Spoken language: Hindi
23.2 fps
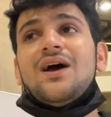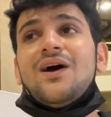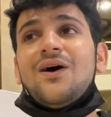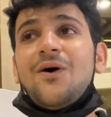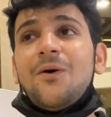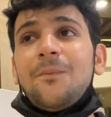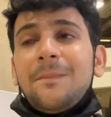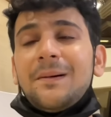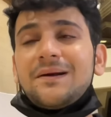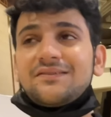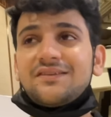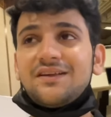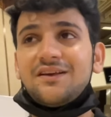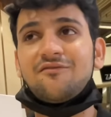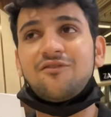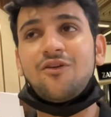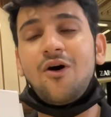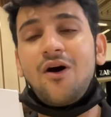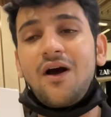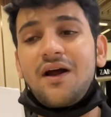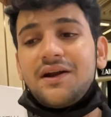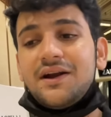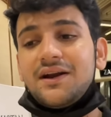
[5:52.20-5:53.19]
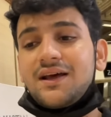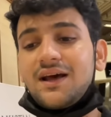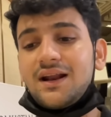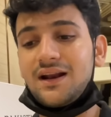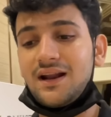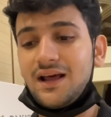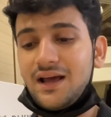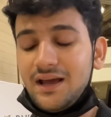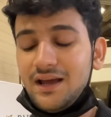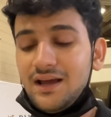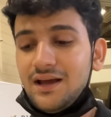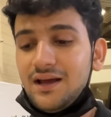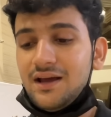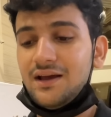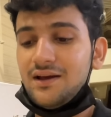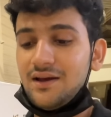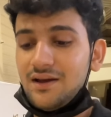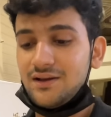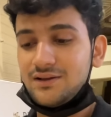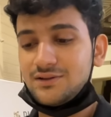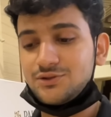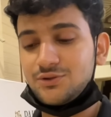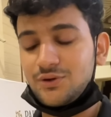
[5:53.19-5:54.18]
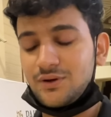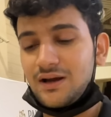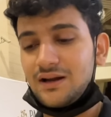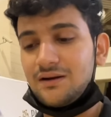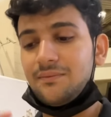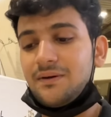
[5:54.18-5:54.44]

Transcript: ऊपर से एक ब्लॉग एडिट करना है जो कल